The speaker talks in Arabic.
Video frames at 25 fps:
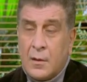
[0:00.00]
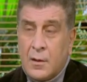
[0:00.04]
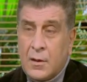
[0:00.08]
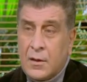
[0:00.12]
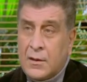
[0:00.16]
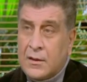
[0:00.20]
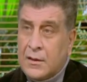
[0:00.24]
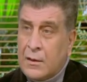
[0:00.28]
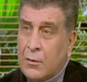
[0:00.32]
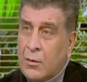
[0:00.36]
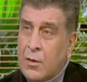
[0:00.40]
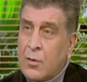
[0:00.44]

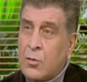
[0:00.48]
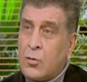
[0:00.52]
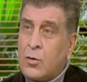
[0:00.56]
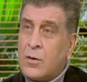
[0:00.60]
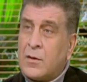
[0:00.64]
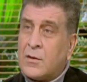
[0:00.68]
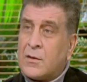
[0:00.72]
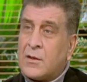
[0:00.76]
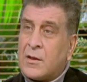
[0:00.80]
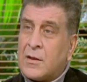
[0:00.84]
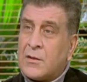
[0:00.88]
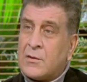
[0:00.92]
التوجه
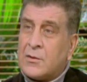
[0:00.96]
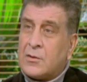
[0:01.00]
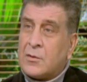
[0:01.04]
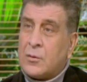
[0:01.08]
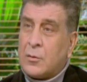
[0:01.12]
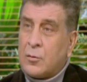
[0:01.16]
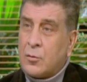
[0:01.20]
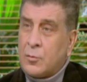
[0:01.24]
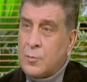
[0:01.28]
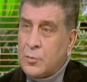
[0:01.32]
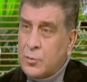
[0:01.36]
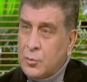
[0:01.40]
لدراسه
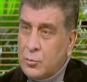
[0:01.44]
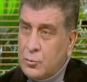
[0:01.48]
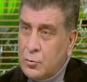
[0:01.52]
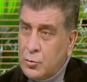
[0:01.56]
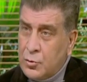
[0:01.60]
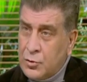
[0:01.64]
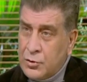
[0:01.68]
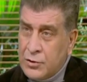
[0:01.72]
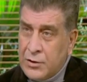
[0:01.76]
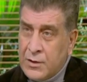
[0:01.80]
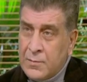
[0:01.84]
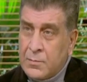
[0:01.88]
العلوم
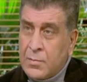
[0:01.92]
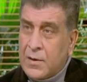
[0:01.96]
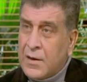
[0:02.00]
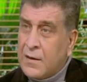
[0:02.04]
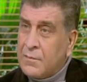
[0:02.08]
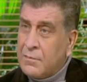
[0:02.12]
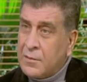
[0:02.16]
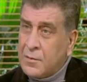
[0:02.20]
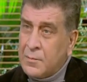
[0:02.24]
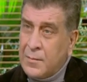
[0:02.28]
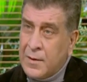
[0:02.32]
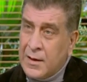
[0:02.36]
التكنولوجيه
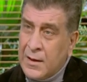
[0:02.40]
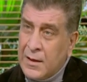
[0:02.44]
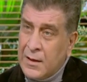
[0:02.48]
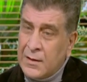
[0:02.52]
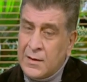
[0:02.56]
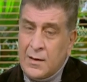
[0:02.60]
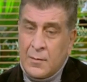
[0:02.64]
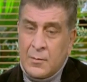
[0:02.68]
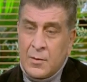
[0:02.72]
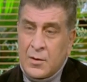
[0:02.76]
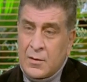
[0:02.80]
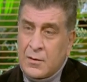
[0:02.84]
بكافه
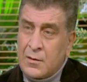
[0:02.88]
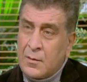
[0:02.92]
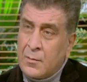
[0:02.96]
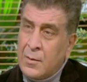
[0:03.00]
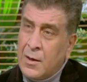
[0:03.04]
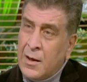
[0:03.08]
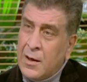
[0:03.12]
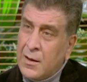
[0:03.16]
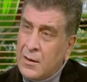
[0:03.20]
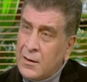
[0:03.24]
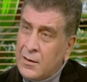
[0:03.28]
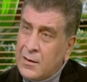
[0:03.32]
مجالاتها من
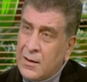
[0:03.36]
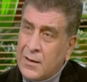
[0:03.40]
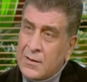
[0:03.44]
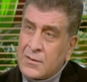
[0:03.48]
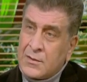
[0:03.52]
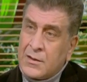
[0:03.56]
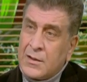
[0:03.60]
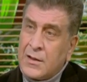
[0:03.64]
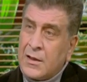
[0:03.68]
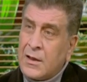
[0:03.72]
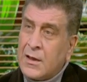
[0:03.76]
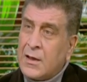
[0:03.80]
الطباعه
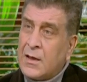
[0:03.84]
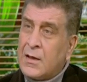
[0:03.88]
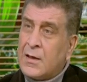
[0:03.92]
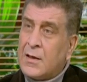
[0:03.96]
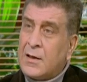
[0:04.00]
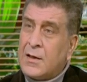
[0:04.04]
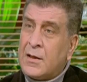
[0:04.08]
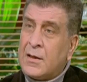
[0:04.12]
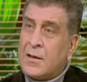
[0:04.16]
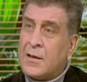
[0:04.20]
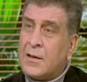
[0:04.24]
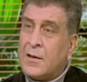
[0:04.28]
للتغذيه
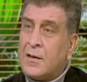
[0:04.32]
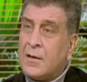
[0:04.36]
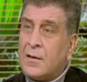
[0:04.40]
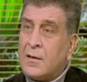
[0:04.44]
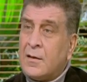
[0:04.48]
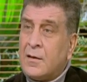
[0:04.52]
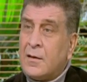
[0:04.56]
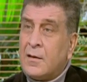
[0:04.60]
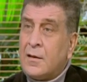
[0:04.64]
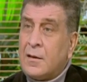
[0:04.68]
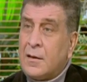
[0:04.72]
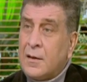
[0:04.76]
ل
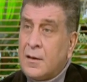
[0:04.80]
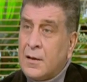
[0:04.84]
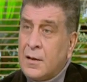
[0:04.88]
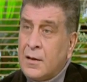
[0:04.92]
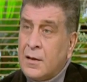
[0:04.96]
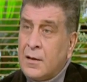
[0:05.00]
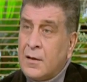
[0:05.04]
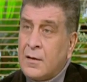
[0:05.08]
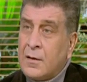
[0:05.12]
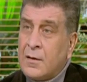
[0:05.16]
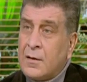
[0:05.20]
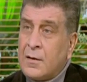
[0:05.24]

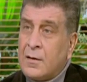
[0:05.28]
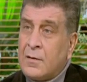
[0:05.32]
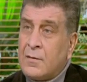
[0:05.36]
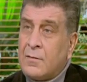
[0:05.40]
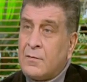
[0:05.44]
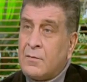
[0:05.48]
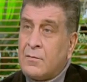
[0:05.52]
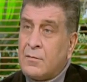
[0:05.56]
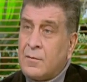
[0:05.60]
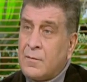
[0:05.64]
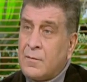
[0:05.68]
ورغباتهم